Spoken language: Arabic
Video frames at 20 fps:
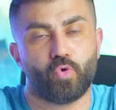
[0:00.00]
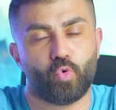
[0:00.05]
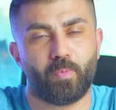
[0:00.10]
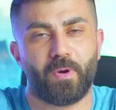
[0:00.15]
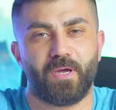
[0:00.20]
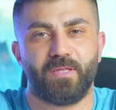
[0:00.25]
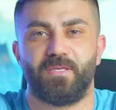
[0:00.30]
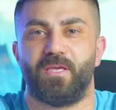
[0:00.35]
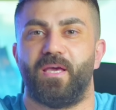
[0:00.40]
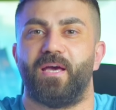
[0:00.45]

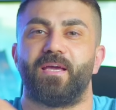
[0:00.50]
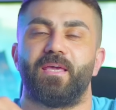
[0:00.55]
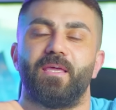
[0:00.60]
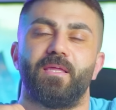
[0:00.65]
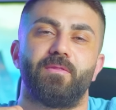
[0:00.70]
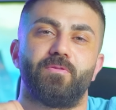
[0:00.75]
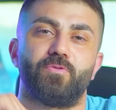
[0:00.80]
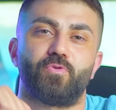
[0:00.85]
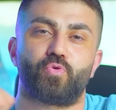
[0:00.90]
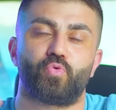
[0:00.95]
وبعديها
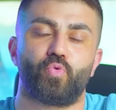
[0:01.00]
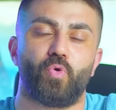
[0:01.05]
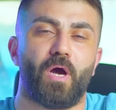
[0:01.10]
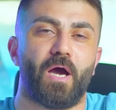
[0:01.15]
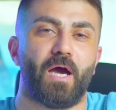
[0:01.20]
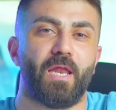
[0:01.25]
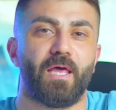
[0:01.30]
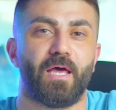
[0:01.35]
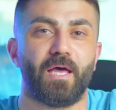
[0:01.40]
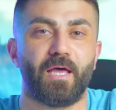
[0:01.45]
اكيد
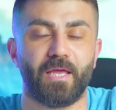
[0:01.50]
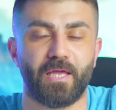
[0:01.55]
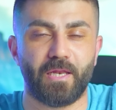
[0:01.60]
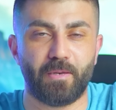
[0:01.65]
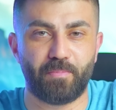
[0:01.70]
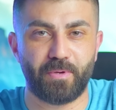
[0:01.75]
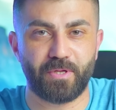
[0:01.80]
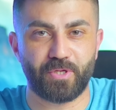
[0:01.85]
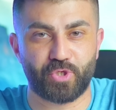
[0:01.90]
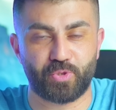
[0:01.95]
نروح على
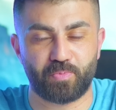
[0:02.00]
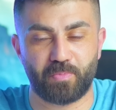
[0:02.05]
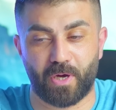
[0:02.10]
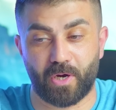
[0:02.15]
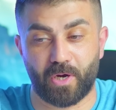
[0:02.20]
البنش